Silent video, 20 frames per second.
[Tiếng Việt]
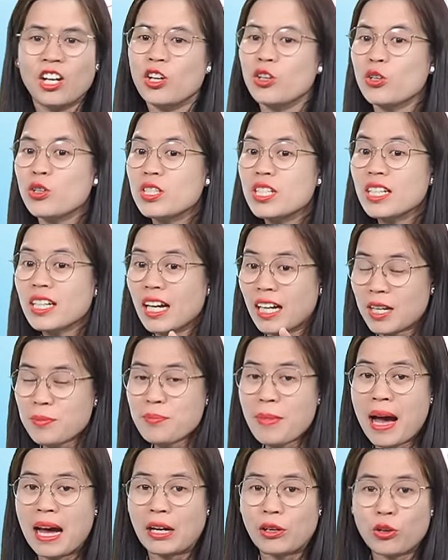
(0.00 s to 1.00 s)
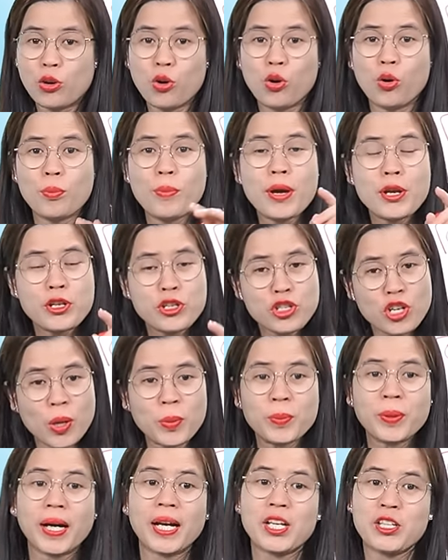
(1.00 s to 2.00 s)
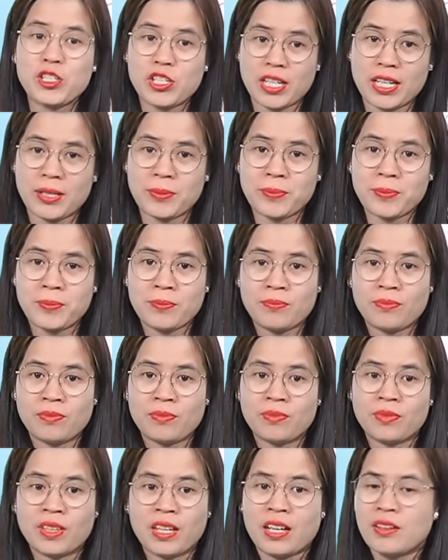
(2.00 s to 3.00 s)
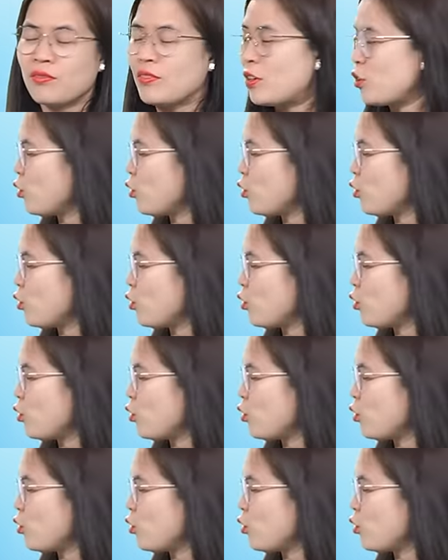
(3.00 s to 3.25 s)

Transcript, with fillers: nó chính là cái bản đồ bên trong các anh chị và